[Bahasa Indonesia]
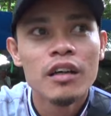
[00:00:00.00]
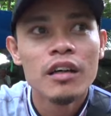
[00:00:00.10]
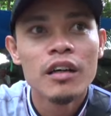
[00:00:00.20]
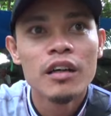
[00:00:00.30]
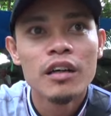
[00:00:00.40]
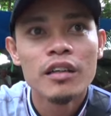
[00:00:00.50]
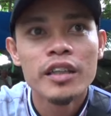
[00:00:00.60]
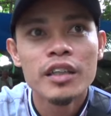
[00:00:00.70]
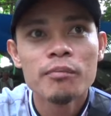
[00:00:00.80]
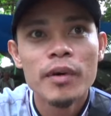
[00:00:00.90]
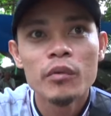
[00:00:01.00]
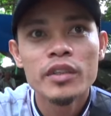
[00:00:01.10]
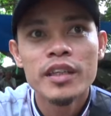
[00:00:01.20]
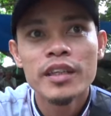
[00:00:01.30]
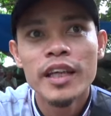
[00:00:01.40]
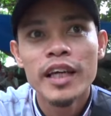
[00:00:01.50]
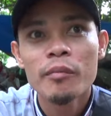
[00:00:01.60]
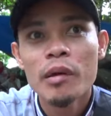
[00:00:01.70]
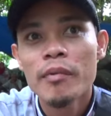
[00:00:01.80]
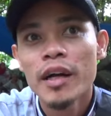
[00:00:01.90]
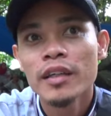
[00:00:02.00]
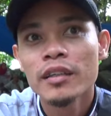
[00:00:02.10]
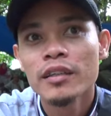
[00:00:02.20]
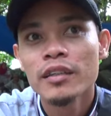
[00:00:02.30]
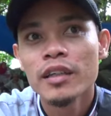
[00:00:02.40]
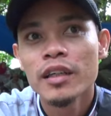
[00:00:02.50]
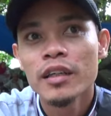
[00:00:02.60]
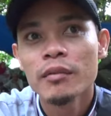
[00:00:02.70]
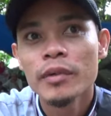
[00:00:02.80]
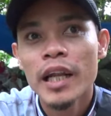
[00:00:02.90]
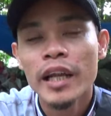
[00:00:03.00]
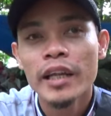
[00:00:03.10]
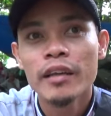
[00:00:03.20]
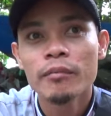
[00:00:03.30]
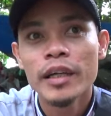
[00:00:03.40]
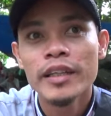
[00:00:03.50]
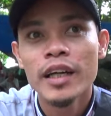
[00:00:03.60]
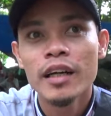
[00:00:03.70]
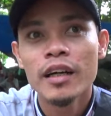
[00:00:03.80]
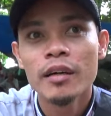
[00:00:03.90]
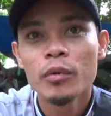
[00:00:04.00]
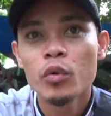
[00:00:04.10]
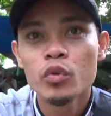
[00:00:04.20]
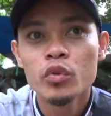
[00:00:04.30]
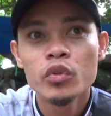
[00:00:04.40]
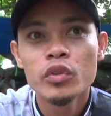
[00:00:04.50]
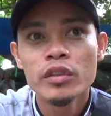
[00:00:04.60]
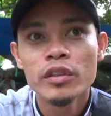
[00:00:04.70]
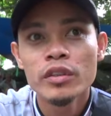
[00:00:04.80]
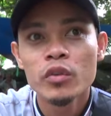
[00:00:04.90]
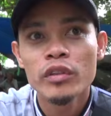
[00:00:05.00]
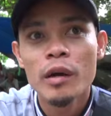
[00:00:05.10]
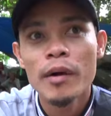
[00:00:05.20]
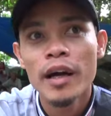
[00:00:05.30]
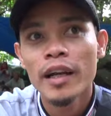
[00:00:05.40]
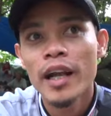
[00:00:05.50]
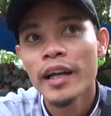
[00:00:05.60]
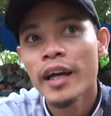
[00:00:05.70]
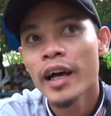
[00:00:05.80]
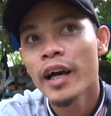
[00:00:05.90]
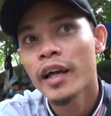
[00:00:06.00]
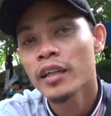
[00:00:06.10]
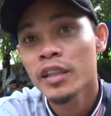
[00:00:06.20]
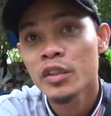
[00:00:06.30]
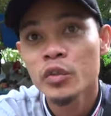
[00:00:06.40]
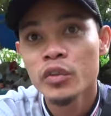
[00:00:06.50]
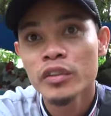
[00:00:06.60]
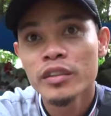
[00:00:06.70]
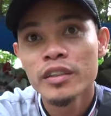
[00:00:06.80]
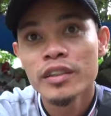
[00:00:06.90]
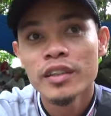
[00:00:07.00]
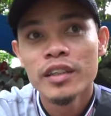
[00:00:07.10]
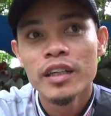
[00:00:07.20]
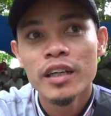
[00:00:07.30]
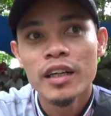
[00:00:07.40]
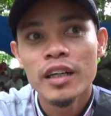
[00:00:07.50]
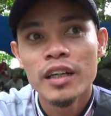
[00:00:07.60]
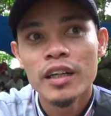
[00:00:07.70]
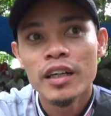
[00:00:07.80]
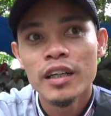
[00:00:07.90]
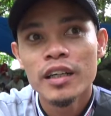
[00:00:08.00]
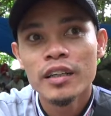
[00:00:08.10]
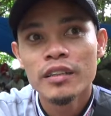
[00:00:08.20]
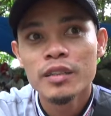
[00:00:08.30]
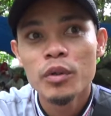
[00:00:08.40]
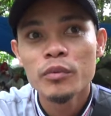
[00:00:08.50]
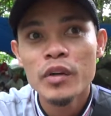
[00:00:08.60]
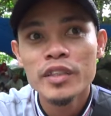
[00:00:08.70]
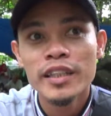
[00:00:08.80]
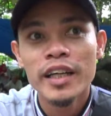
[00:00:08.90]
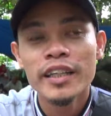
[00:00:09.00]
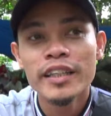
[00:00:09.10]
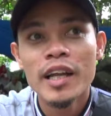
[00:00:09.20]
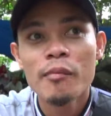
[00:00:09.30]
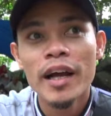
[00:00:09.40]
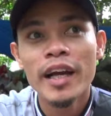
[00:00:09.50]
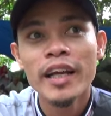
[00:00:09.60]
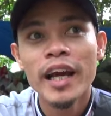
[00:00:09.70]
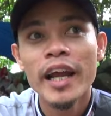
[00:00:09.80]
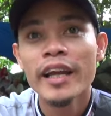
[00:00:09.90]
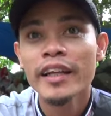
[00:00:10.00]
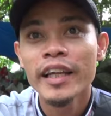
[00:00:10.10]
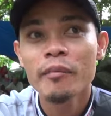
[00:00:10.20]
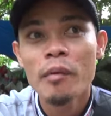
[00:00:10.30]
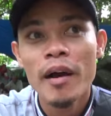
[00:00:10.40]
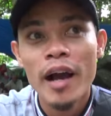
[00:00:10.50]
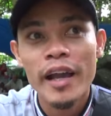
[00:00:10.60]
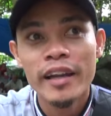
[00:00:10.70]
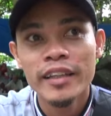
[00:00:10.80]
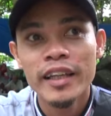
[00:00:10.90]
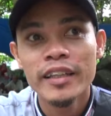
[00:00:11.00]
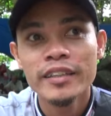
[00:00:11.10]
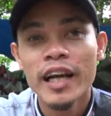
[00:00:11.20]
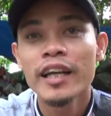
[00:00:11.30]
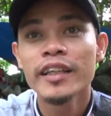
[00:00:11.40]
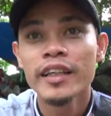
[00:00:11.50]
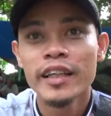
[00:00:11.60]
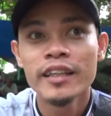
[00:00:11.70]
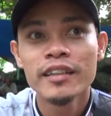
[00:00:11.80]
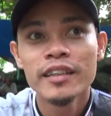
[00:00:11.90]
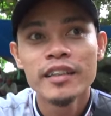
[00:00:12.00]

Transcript: uh, ini tempat wisata yang memang uh, menarik banyak uh, pengunjung, terutama karena ada air terjun. Uh, sebelumnya wisata ini dinamakan dengan air dingin. Memang airnya ini sangat dingin.